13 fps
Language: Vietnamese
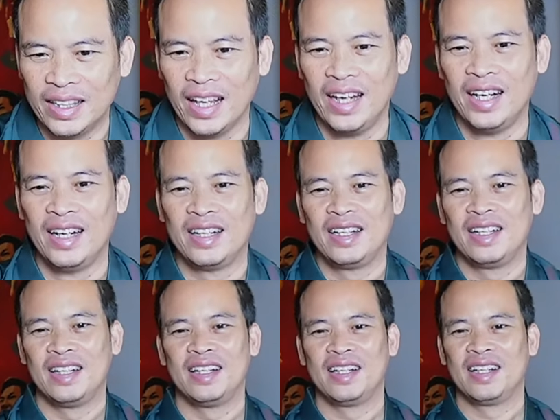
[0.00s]
tin
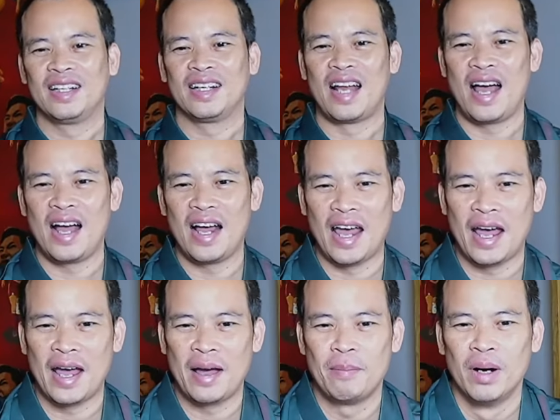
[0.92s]
đã
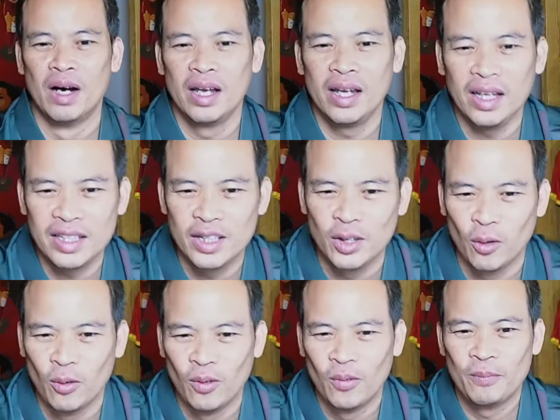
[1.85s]
nghe mới chịu.
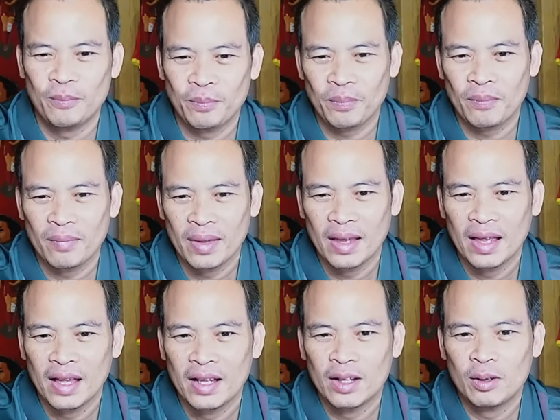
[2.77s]

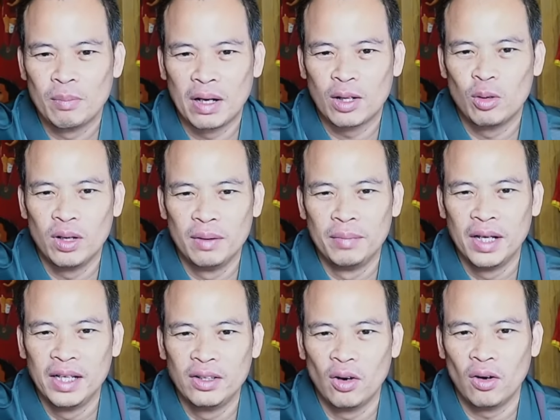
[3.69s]
Bạn Thùy
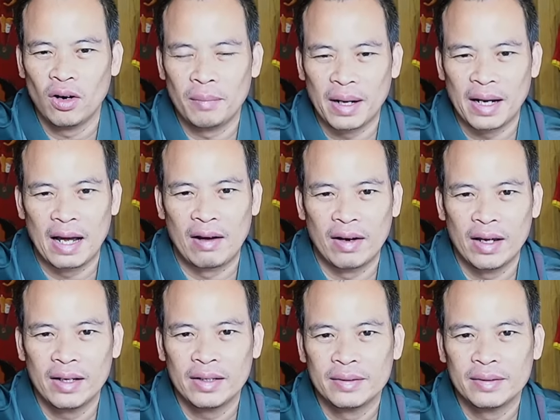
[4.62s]
Linh Đỗ là bạn nào đấy?